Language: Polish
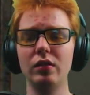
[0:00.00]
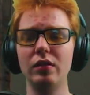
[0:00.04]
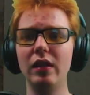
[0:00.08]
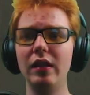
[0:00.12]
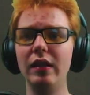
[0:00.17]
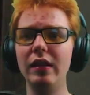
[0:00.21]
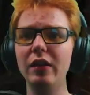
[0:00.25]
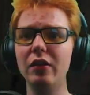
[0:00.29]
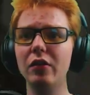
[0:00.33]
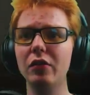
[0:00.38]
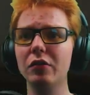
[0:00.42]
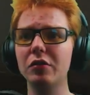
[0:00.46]

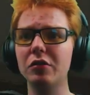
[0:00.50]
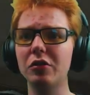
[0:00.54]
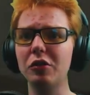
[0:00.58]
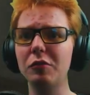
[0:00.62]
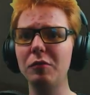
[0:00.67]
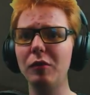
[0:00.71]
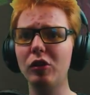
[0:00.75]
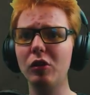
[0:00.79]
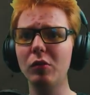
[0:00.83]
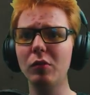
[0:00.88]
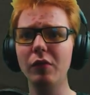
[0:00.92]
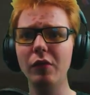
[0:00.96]
Delirius, coś
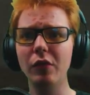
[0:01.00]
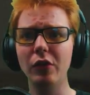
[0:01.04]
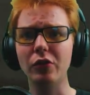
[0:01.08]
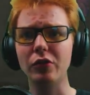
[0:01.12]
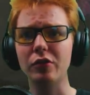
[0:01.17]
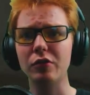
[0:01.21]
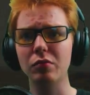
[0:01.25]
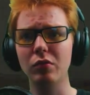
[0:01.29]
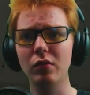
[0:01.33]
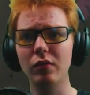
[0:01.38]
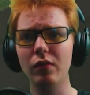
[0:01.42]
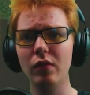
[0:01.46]
mi to mówi to
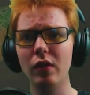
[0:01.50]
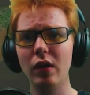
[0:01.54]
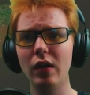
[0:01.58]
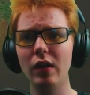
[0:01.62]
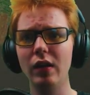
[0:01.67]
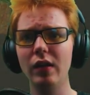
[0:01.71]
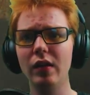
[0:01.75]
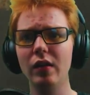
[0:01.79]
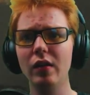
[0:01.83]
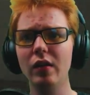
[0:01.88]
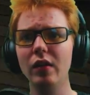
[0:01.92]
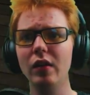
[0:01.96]
słowo,
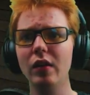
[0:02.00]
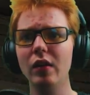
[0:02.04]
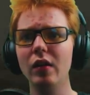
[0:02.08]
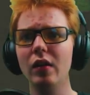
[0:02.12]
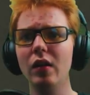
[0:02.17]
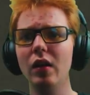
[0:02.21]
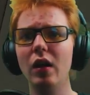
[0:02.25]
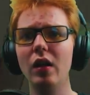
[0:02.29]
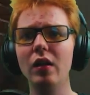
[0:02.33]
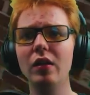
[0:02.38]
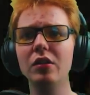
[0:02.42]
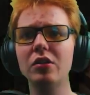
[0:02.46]
ale,
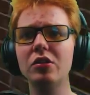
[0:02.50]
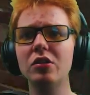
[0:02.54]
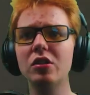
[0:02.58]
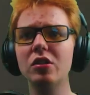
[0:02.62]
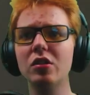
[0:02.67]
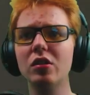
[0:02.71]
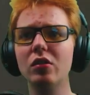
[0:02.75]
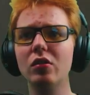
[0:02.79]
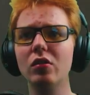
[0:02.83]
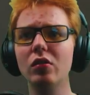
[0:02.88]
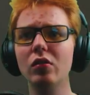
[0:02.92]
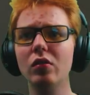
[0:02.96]
ale
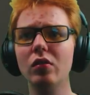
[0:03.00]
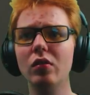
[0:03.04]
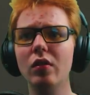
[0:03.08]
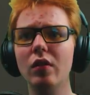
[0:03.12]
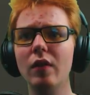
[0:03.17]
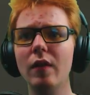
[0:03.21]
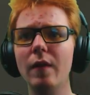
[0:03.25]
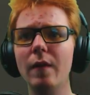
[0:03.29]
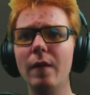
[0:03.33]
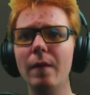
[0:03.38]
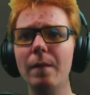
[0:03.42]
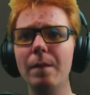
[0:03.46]
szczerze to...
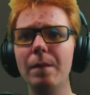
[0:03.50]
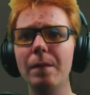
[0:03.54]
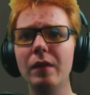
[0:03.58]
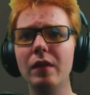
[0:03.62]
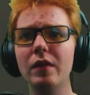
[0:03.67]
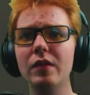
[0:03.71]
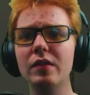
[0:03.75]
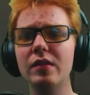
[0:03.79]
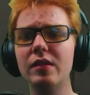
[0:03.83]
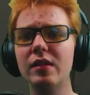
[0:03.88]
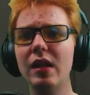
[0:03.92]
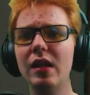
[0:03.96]

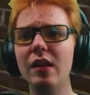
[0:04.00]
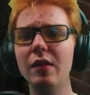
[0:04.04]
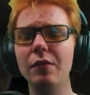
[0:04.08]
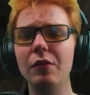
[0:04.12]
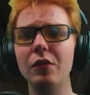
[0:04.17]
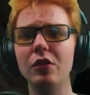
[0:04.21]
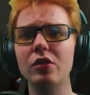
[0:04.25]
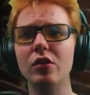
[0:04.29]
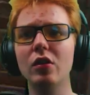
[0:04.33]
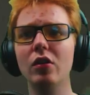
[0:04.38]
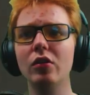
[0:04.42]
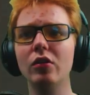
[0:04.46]

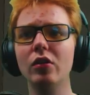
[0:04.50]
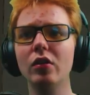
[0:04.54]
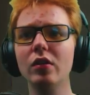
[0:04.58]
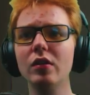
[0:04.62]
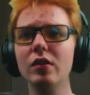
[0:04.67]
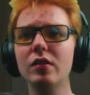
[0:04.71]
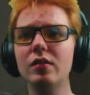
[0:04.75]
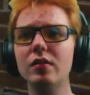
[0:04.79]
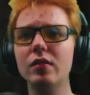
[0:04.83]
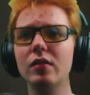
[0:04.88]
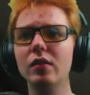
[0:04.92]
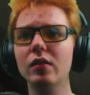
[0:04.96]
Selfish. A to
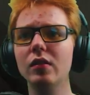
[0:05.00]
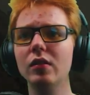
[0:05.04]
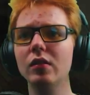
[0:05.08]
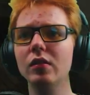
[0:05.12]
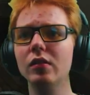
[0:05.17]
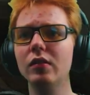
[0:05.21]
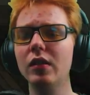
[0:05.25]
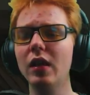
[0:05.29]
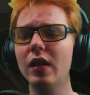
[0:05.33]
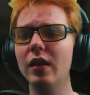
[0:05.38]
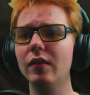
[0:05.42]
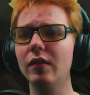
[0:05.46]
jest y,
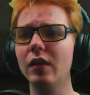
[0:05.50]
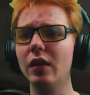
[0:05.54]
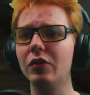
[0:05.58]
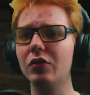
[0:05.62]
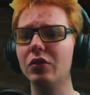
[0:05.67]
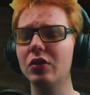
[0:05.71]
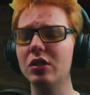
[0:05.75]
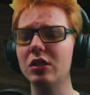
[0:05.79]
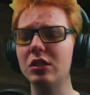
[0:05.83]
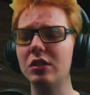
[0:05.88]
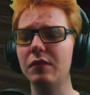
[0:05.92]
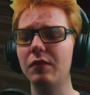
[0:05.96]
ten, jak to
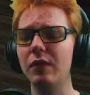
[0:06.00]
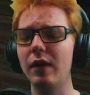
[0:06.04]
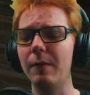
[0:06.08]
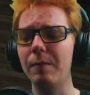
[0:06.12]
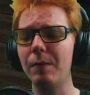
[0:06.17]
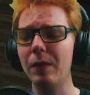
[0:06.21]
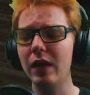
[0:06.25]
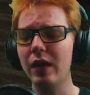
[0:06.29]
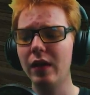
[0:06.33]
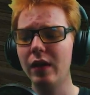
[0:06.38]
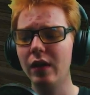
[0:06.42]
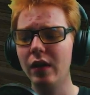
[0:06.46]
się nazywa?
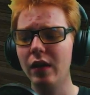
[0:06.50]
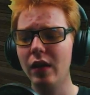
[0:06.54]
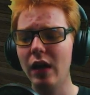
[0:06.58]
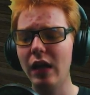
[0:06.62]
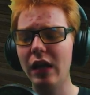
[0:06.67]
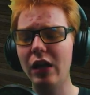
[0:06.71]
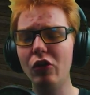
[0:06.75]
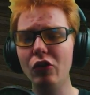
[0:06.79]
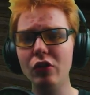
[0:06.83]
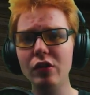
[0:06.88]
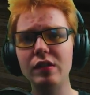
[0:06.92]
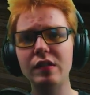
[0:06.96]

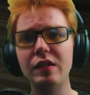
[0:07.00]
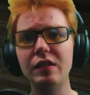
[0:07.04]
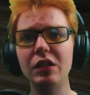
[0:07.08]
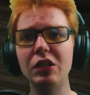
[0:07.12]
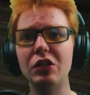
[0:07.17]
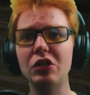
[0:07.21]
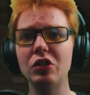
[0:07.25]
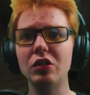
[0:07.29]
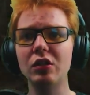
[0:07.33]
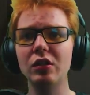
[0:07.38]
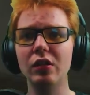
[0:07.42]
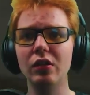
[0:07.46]

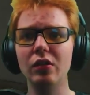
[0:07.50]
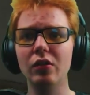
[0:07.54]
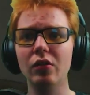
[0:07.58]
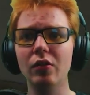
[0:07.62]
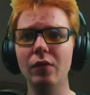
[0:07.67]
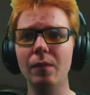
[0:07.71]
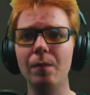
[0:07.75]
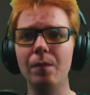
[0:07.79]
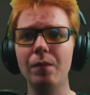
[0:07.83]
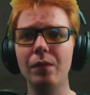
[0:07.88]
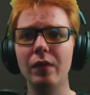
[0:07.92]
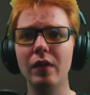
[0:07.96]
Egoistyczny, o.
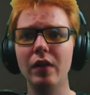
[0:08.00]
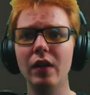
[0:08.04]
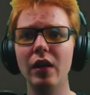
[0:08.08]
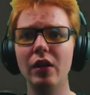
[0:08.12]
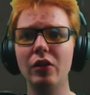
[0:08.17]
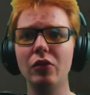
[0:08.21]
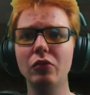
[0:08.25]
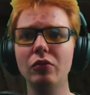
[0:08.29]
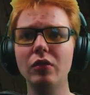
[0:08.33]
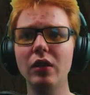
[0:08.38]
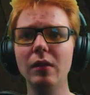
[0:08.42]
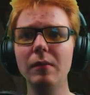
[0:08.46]
A
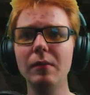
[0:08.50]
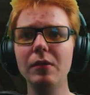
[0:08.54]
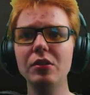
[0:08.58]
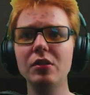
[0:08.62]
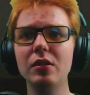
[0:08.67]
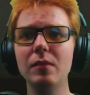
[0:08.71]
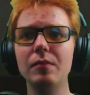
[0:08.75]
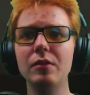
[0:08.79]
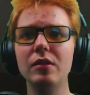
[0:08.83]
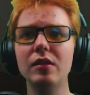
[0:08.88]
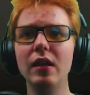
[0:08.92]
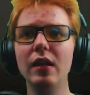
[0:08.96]
tutaj będzie
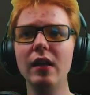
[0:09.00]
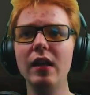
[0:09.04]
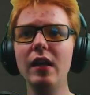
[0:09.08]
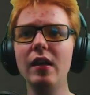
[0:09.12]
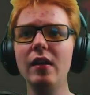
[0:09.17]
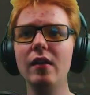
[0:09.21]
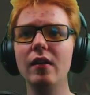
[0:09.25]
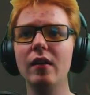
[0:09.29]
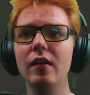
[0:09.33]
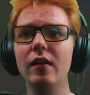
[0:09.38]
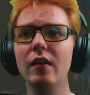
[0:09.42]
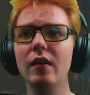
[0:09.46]
napisane...